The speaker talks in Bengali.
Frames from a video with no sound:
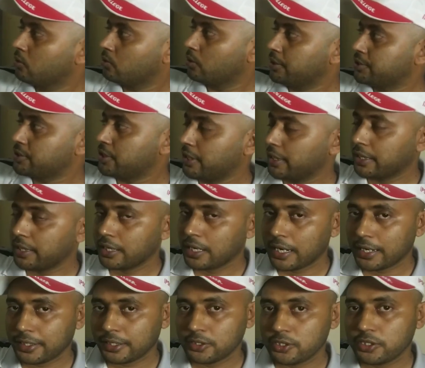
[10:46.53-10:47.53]
আচ্ছা এখানে
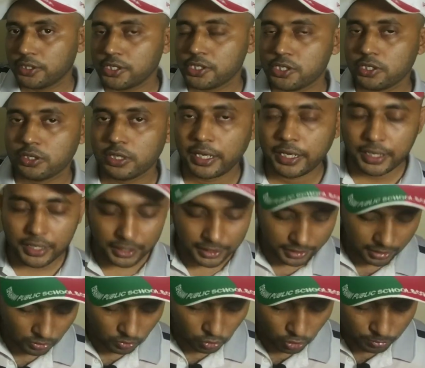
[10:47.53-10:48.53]
আরেকটা জিনিস এখানে
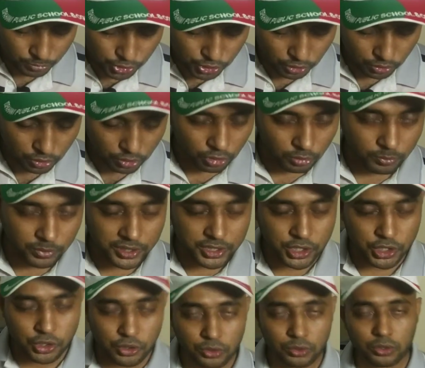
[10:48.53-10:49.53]
একটা কম সক্রিয়
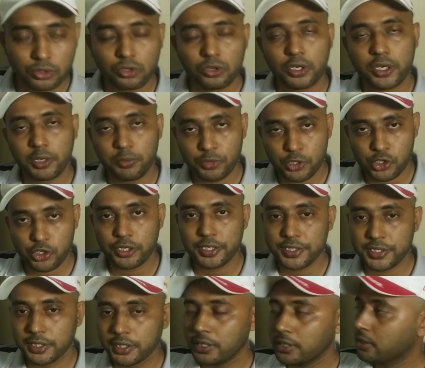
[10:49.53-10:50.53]
বেশি সক্রিয় একটা বিষয়
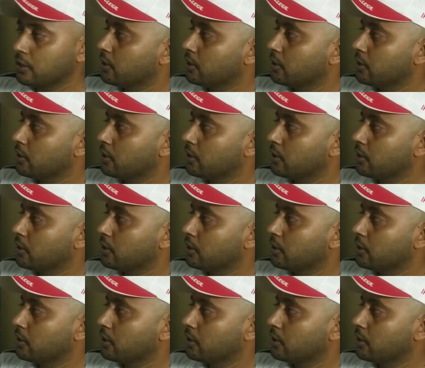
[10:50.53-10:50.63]
আছে